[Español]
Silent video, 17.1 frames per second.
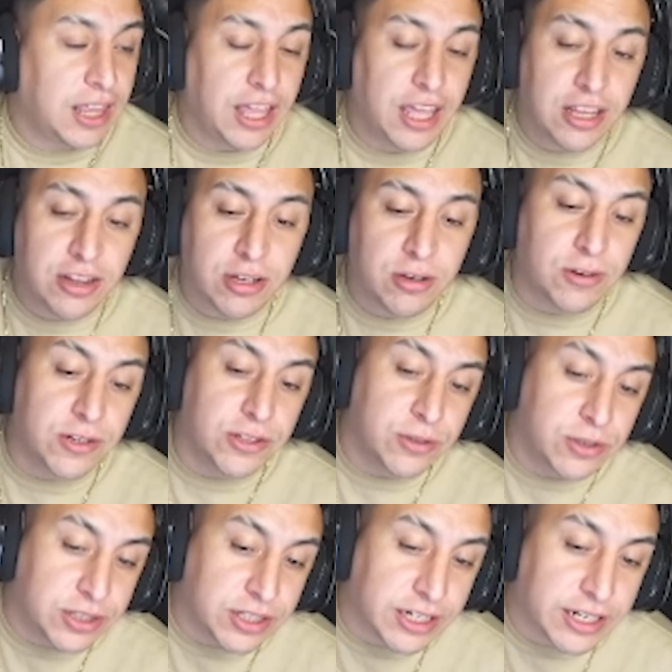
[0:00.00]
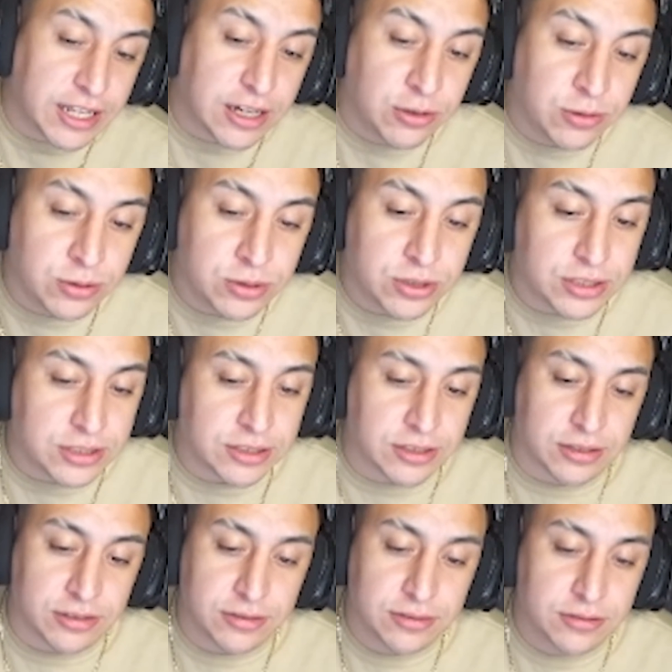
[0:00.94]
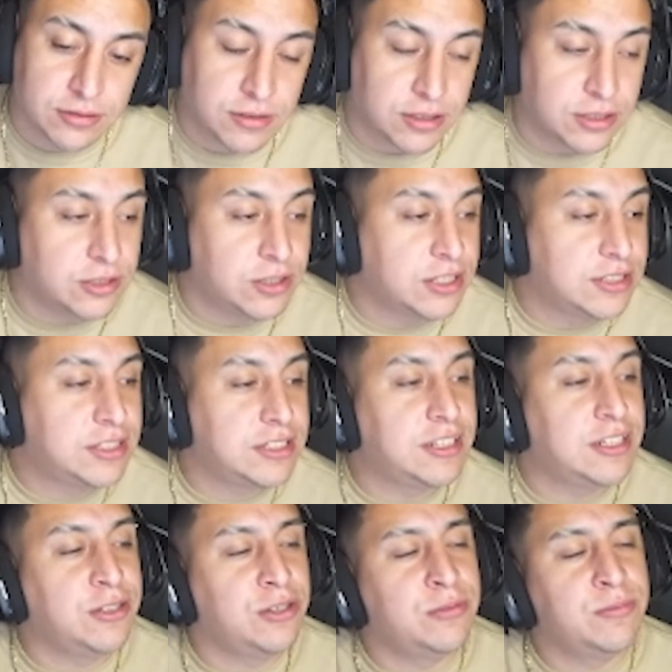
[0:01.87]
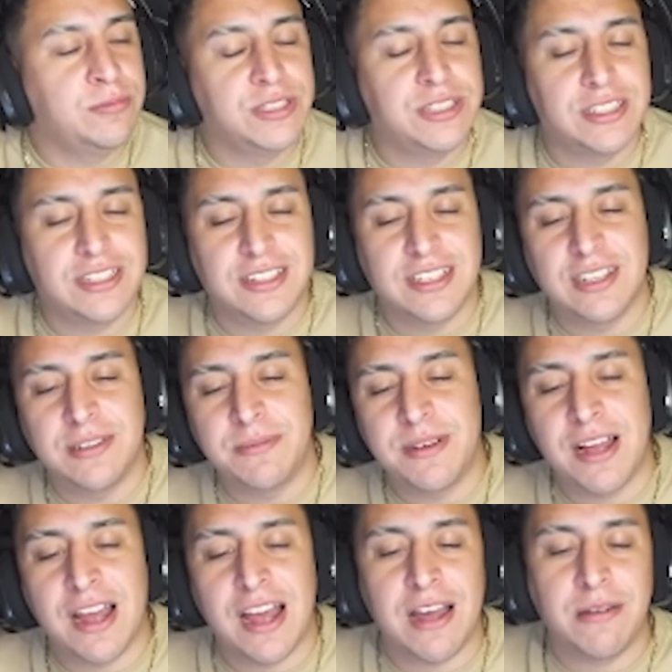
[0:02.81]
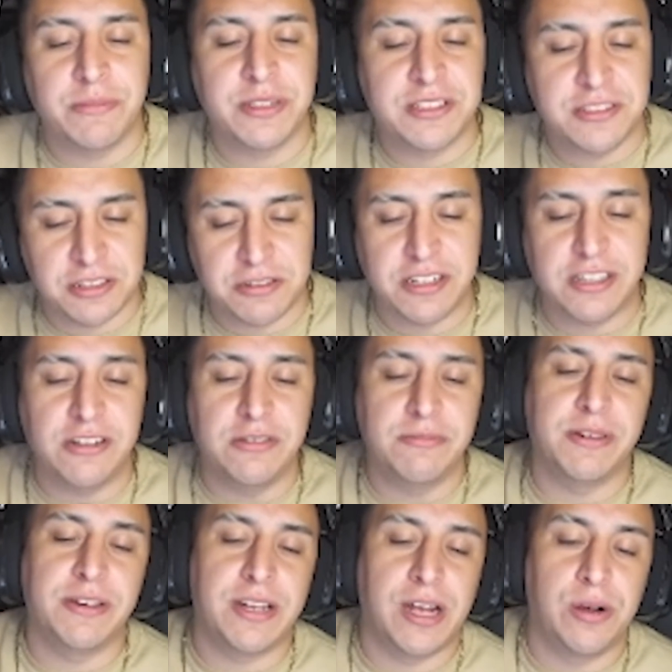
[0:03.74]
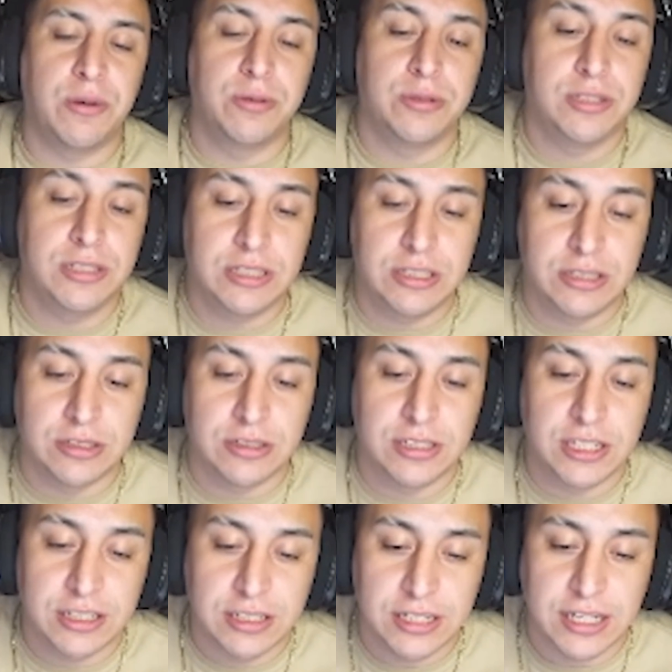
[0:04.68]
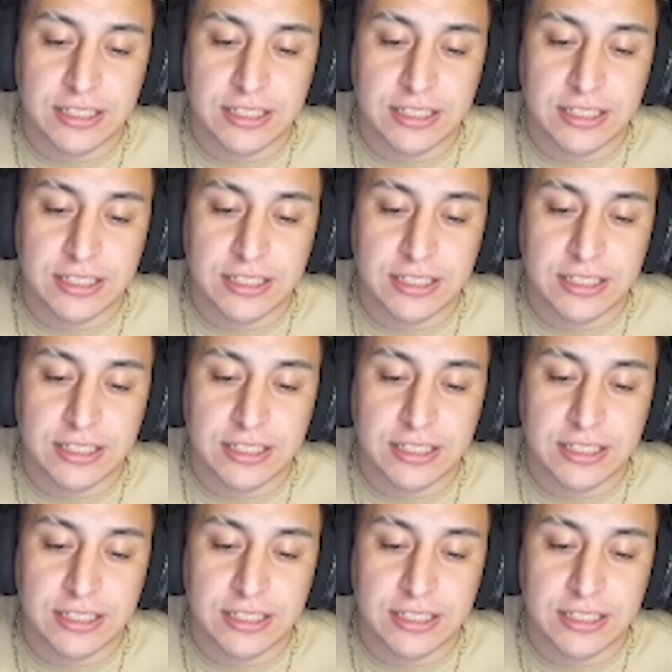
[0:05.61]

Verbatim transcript: Esto es cuando vos te creas un gustito. Cuando vos decís tengo un billete de más, me sobra y me da un gustito, te tirás